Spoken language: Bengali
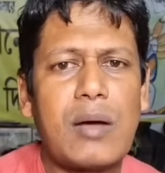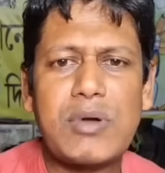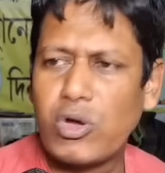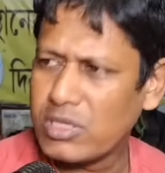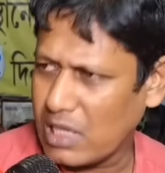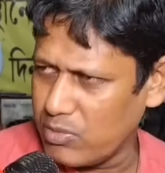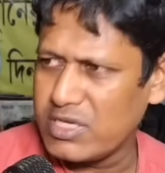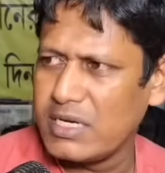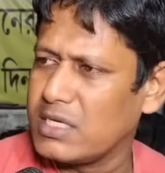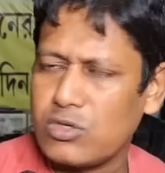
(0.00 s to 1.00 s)
আমরা হয়তো
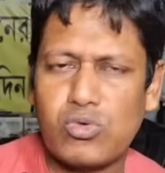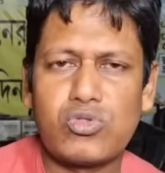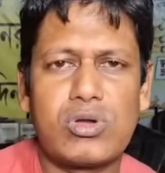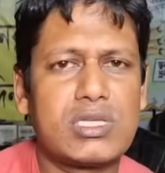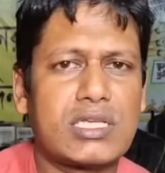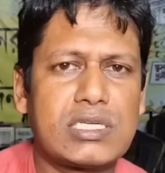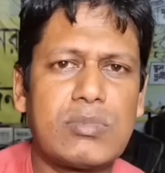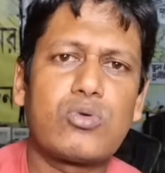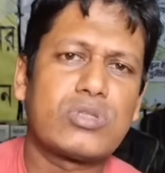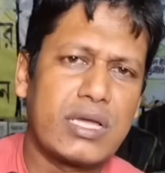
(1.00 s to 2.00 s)
কেউই জানি না যে কোন দলে যাচ্ছেন
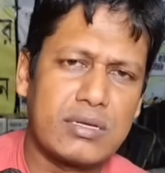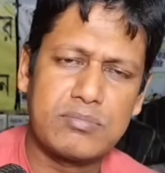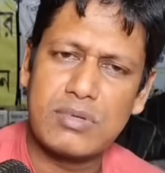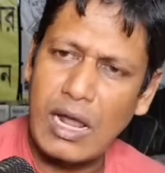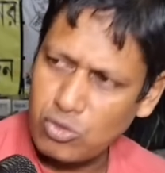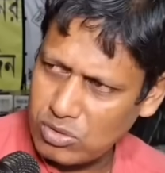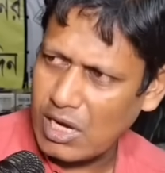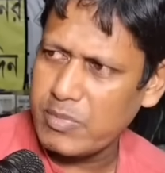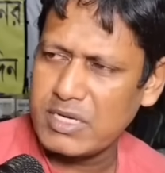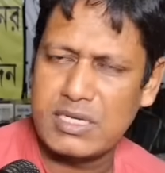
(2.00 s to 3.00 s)
বা কোথায় আদৌ
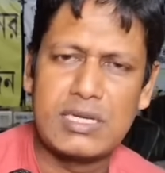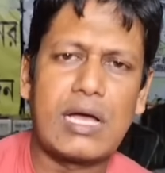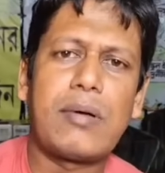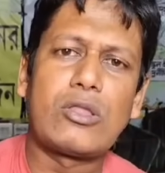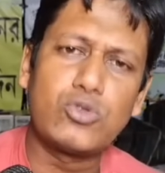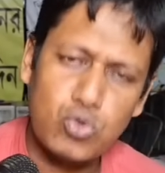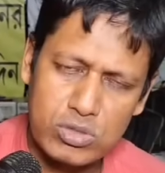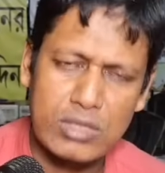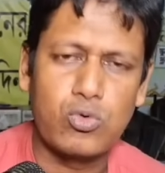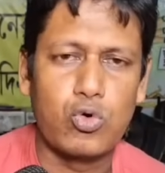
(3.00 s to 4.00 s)
দাঁড়াবেন কিনা আদৌ
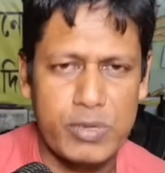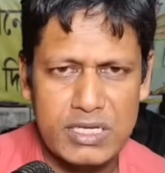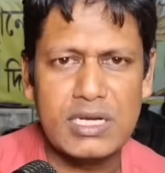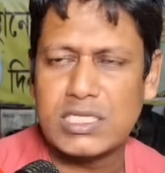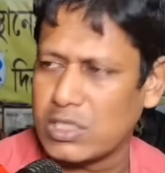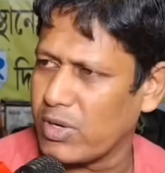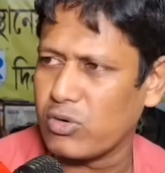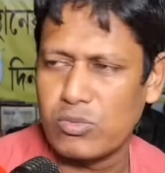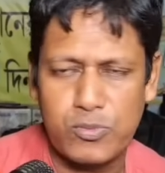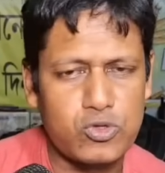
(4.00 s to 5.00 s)
যোগদান করবেন কিনা সেটাও
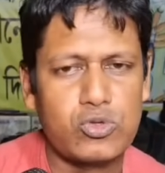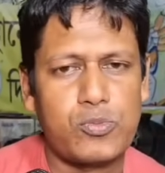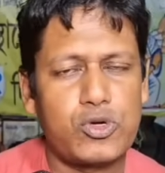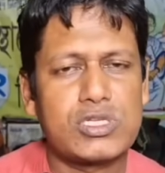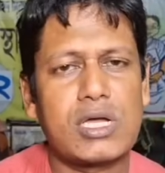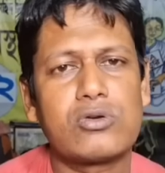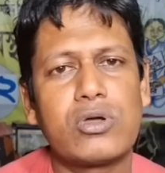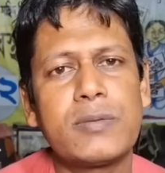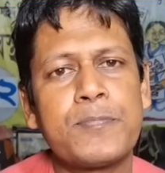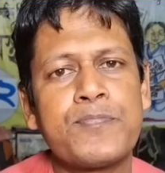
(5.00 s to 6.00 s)
এখনো পর্যন্ত পরিষ্কার
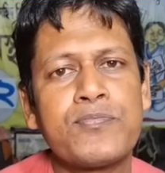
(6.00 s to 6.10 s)
নয়